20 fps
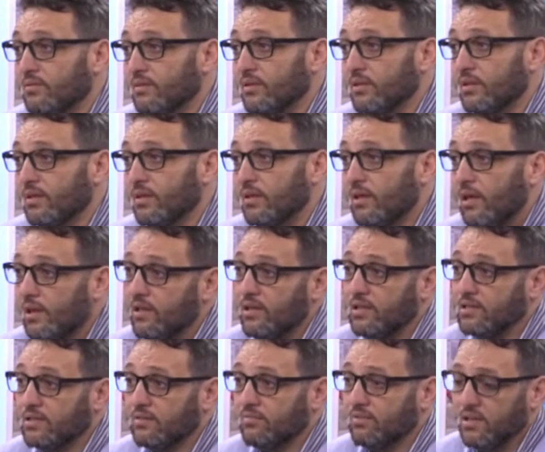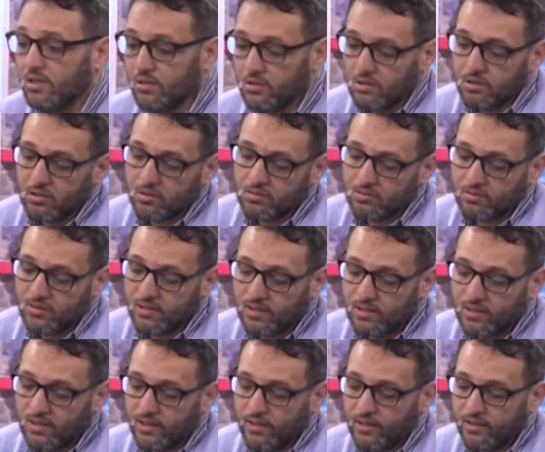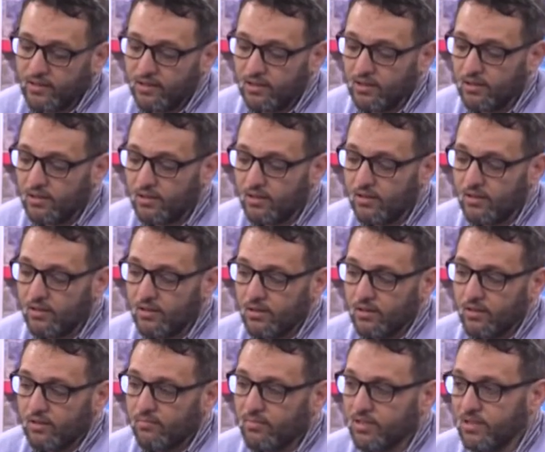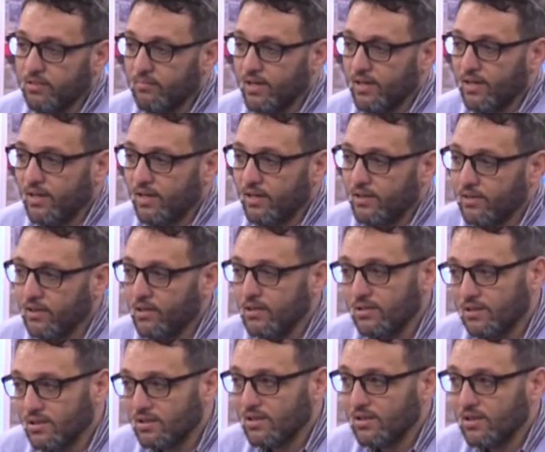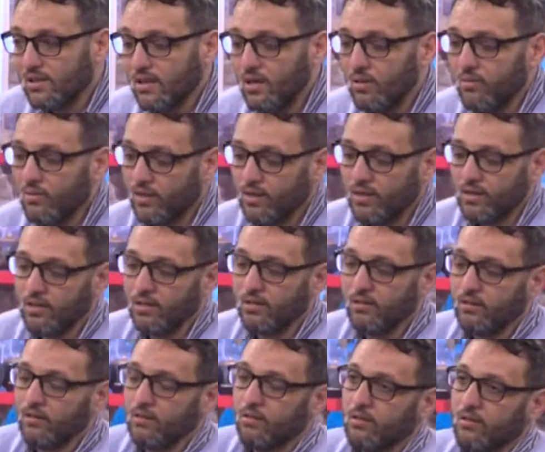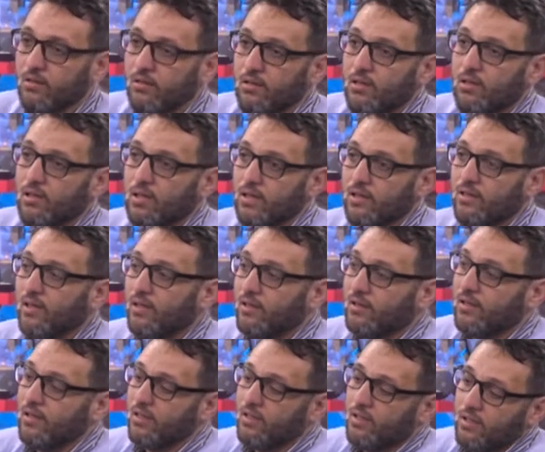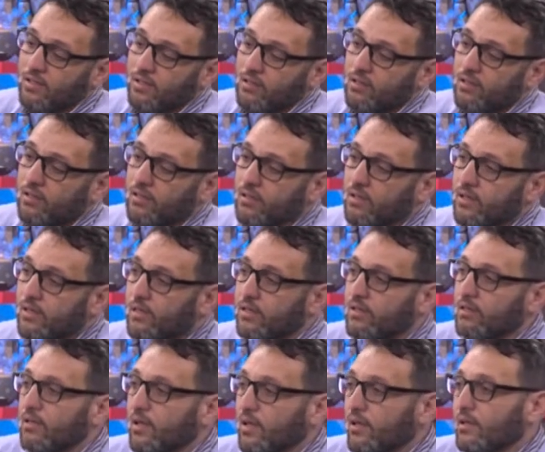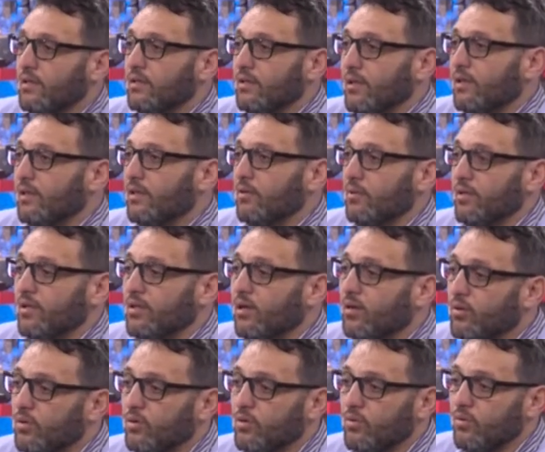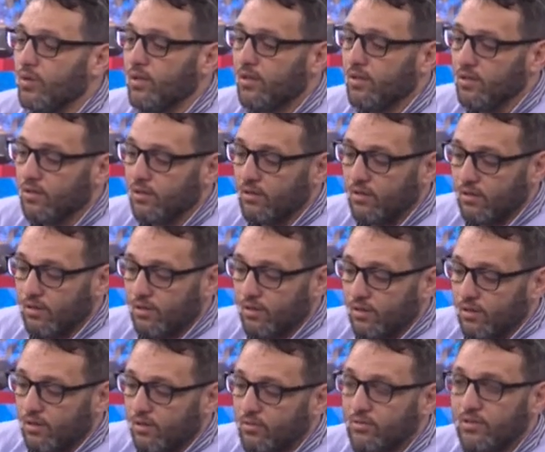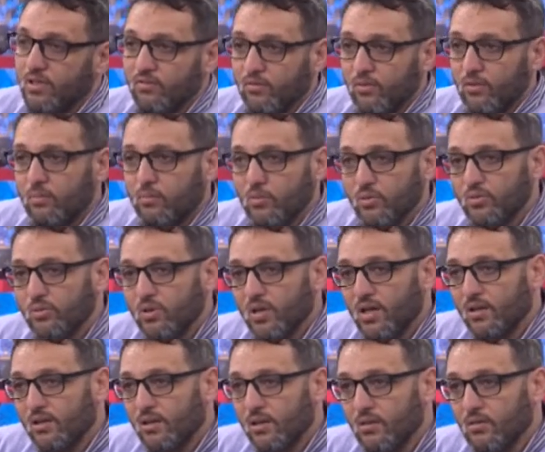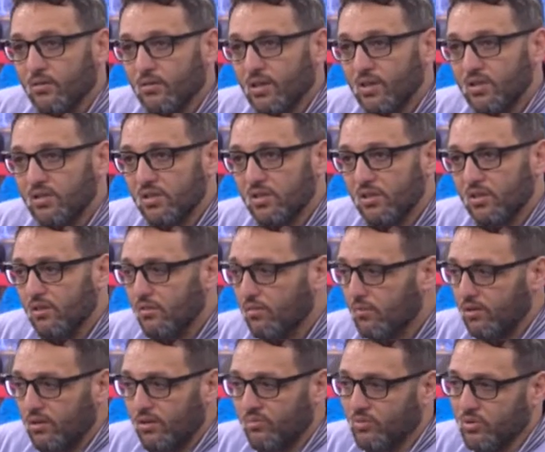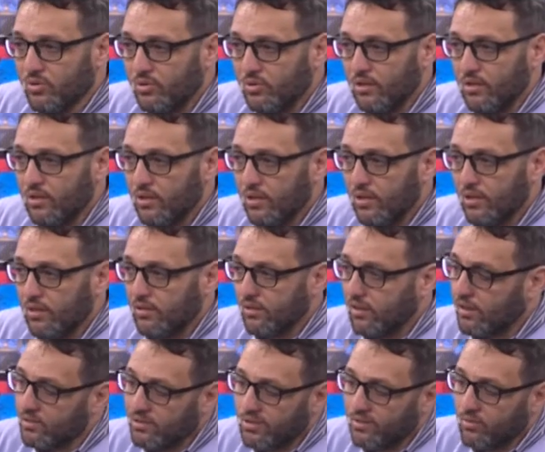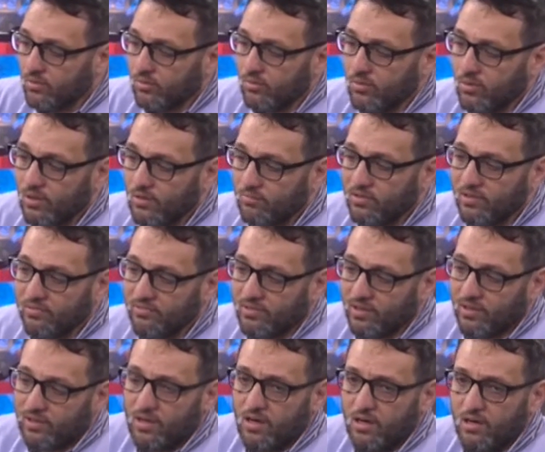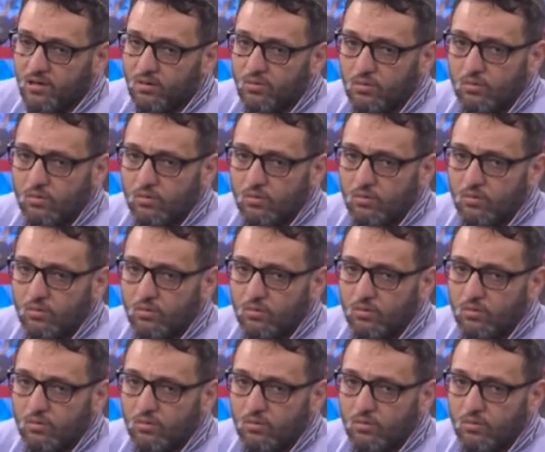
احنا سيفريك كنت درنا يعني مضمار يعني للتسليه ولكن كان عندنا يعني غرض يعني ثاني واحد اخر هو لو ديفلوبمون دو كارتينغ اون الجيري الحمد لله يعني هذه نقولوها بافتخار